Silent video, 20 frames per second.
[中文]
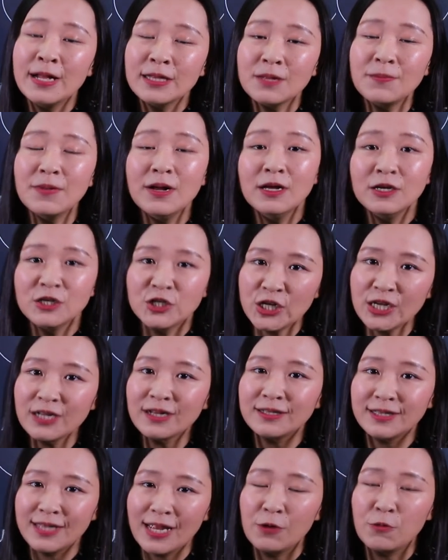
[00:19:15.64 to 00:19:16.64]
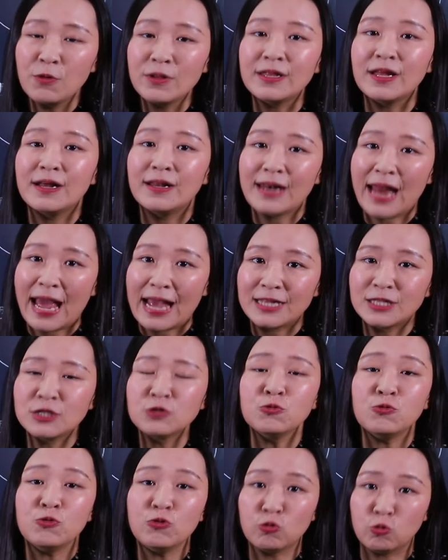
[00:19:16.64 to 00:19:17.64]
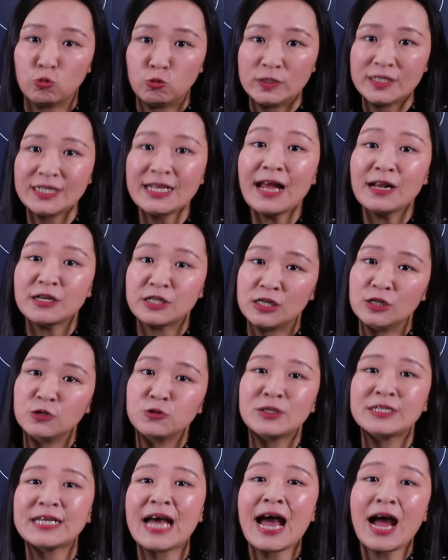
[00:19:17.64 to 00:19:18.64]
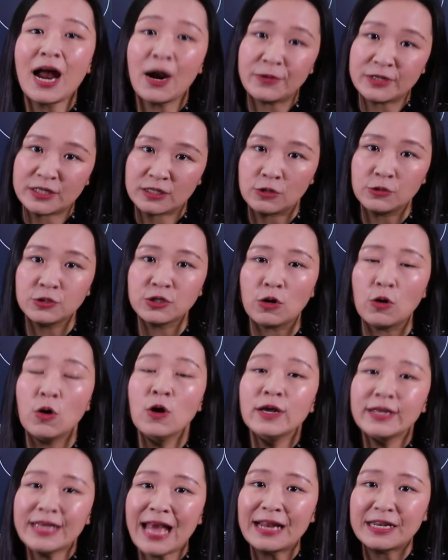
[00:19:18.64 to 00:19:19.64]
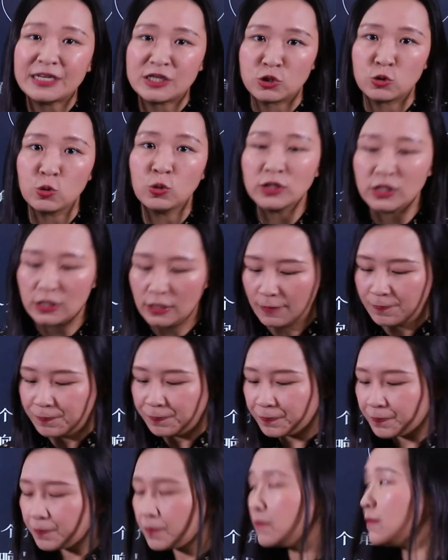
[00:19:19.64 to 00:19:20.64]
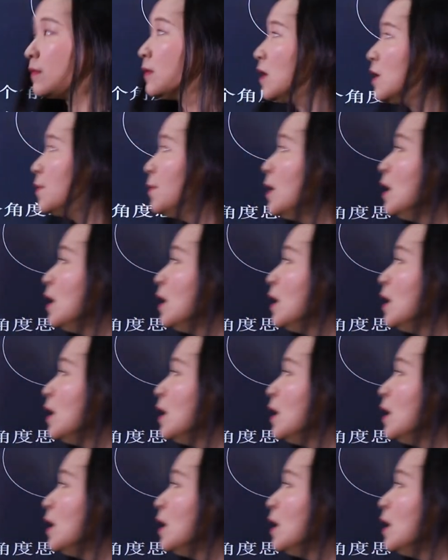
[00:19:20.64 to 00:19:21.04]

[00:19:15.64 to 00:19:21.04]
那么，这个定论呢，来自于古希腊哲学家 Aristotle 亚里士多德。那